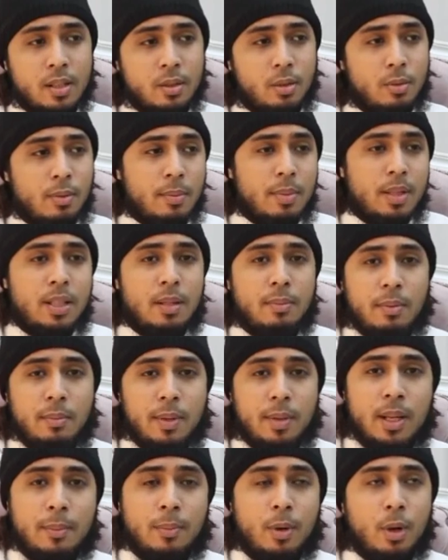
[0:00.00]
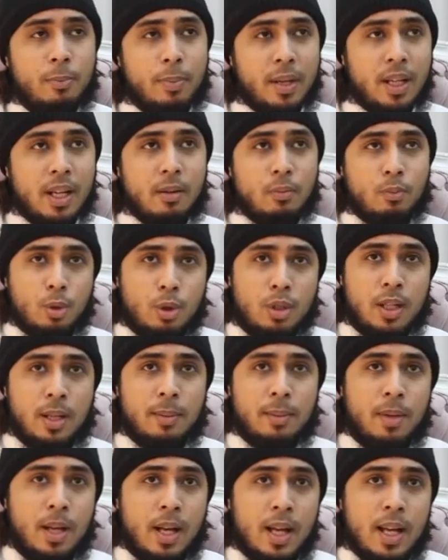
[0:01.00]
Lumabas sa bibig niya. Pero pag ang
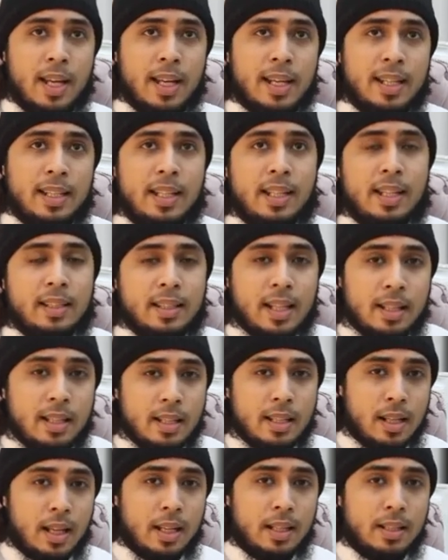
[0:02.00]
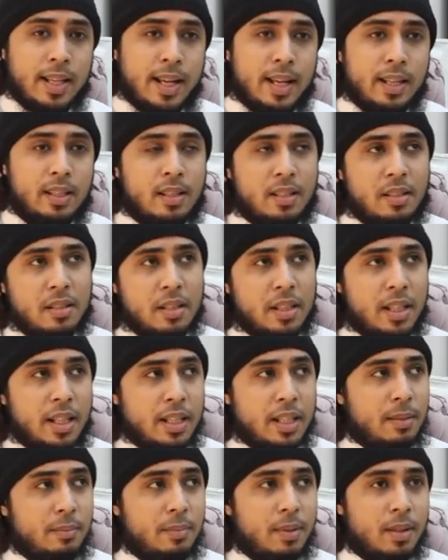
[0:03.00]
Muslim, hindi nagdadasal dahil sa
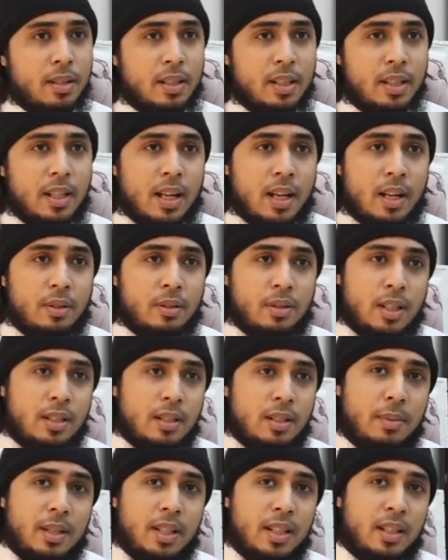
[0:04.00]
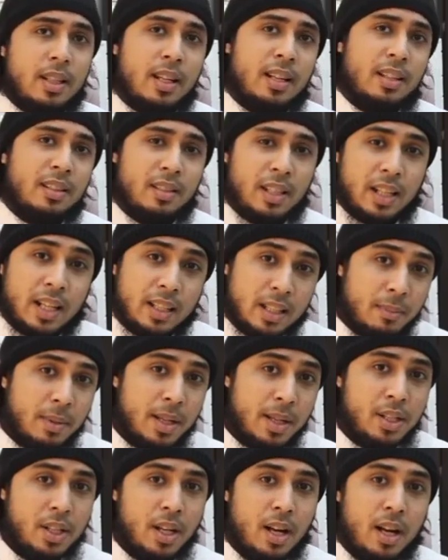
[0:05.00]
iniisip niya, inaano sasabihin niya na
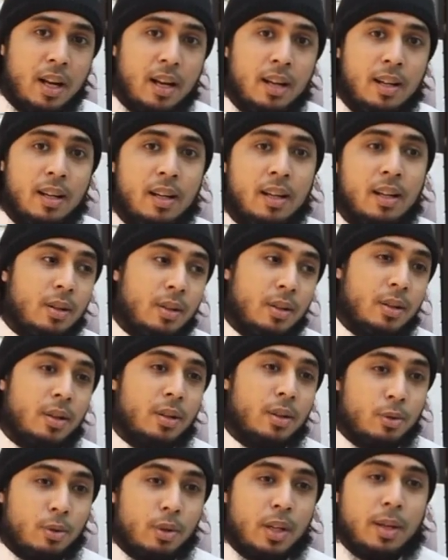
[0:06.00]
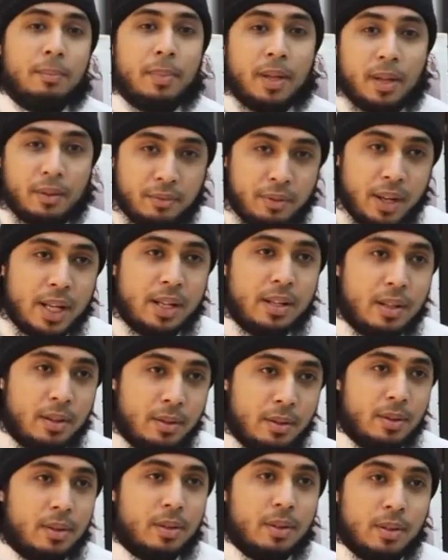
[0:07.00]
tinatamad siya or kulang pa yung faith niya
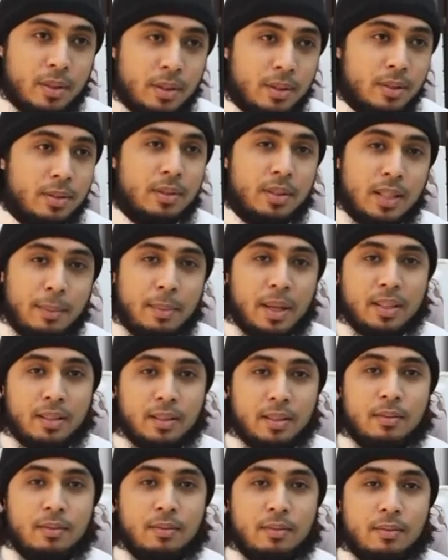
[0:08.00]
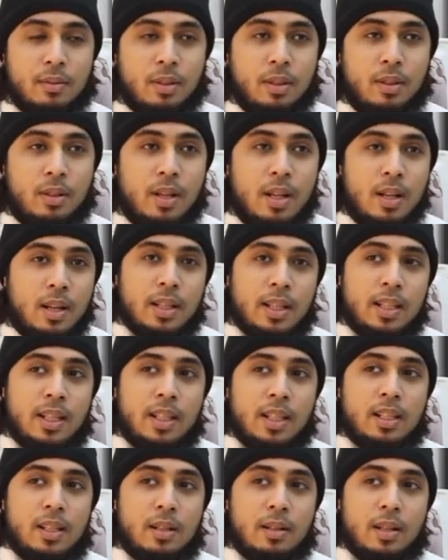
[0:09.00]
or tamad, no?
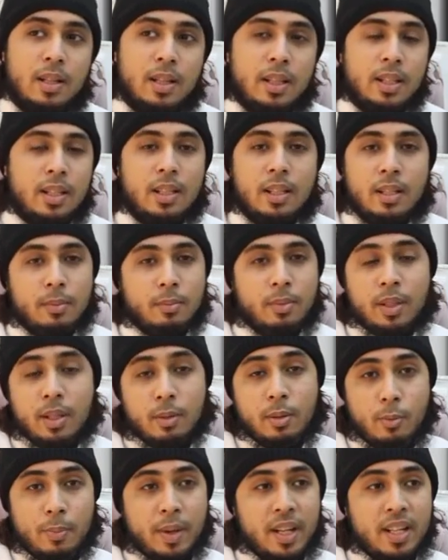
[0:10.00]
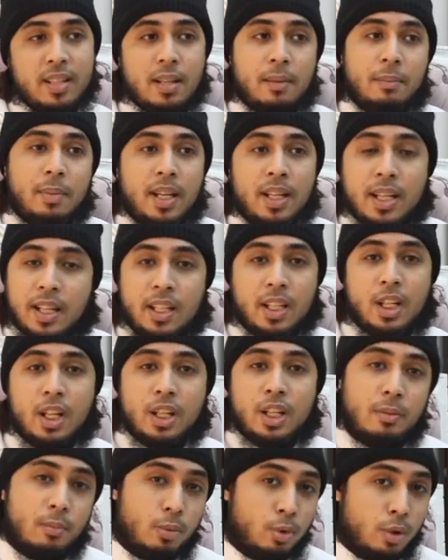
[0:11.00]
Hindi siya hindi hindi mo pwede sabihin na hindi na
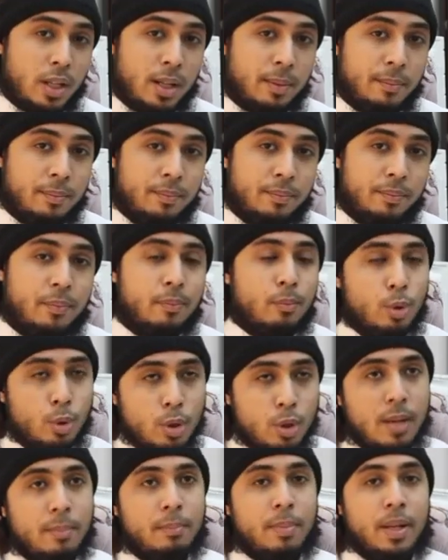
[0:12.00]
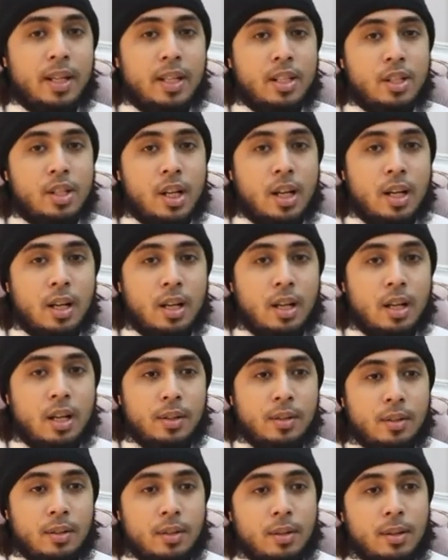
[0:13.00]
siya Muslim. Muslim pa rin siya,
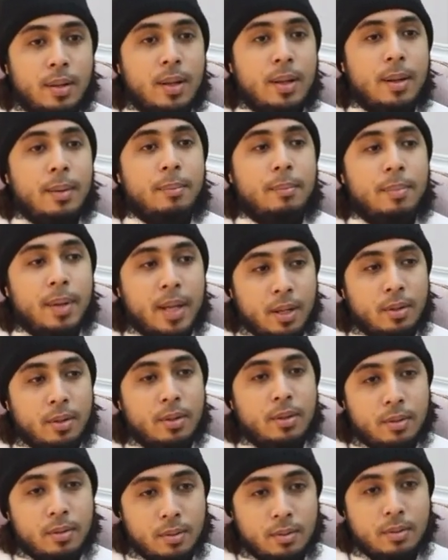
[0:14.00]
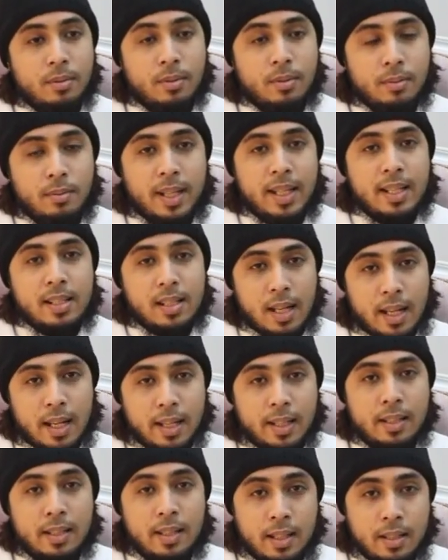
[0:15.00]
no? Pero may
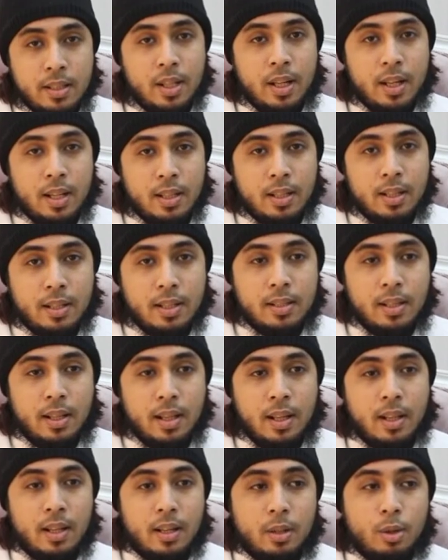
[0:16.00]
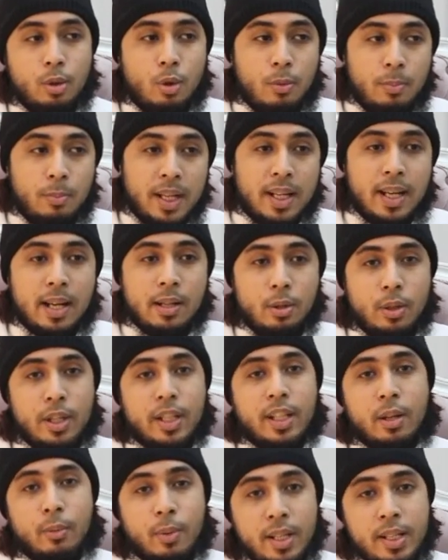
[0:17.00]
kasalanan lang siya kasi yung obligado
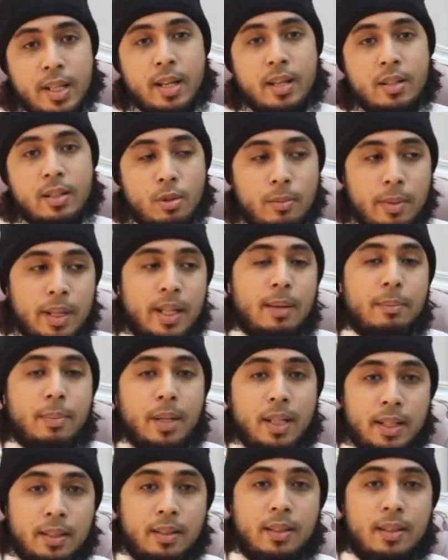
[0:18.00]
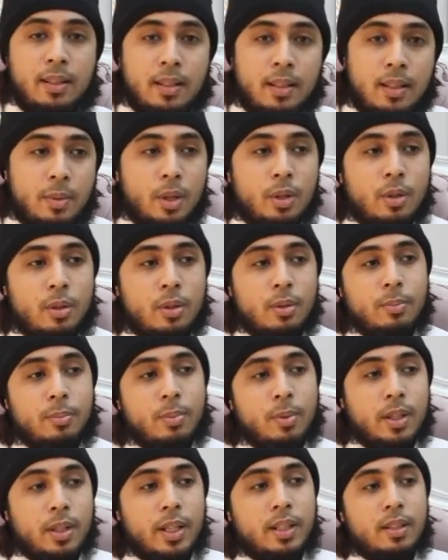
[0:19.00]
iniwan niya, so may kapalit. Pero
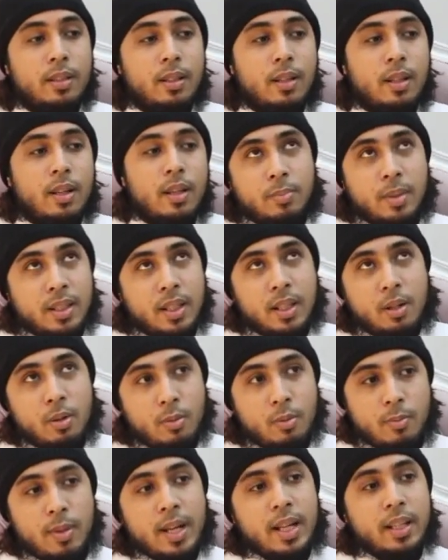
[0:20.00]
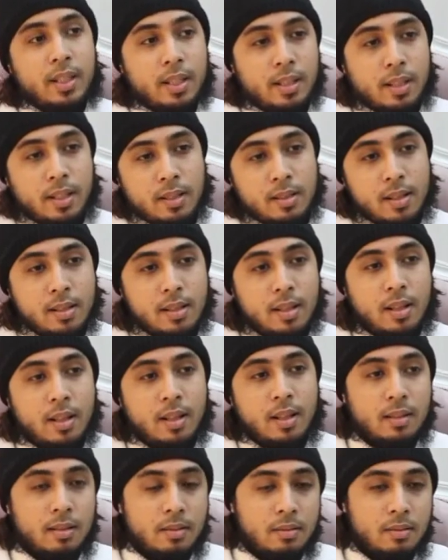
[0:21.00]
porket pag tinanong mo, bakit kayo hindi nagsasala?
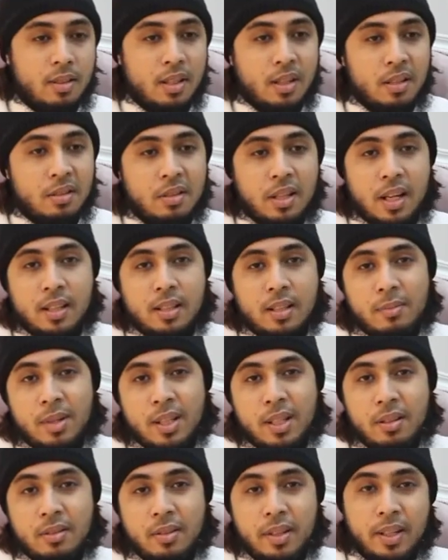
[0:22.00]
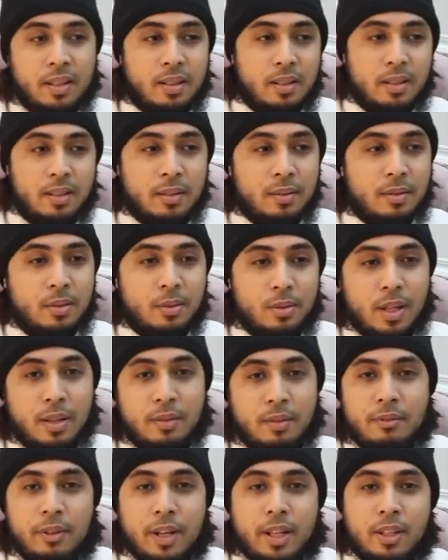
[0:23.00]
Uh, tinatamad ako eh,
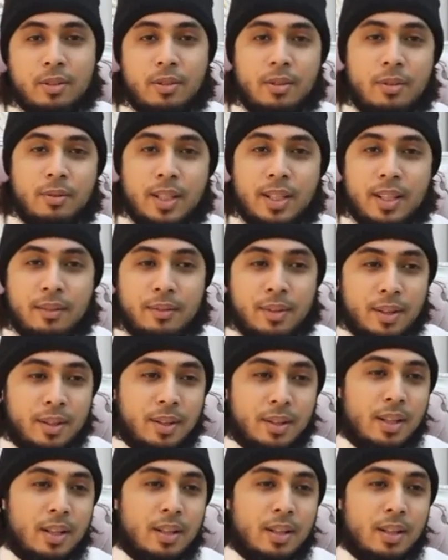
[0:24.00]
kulang faith ko, whatever.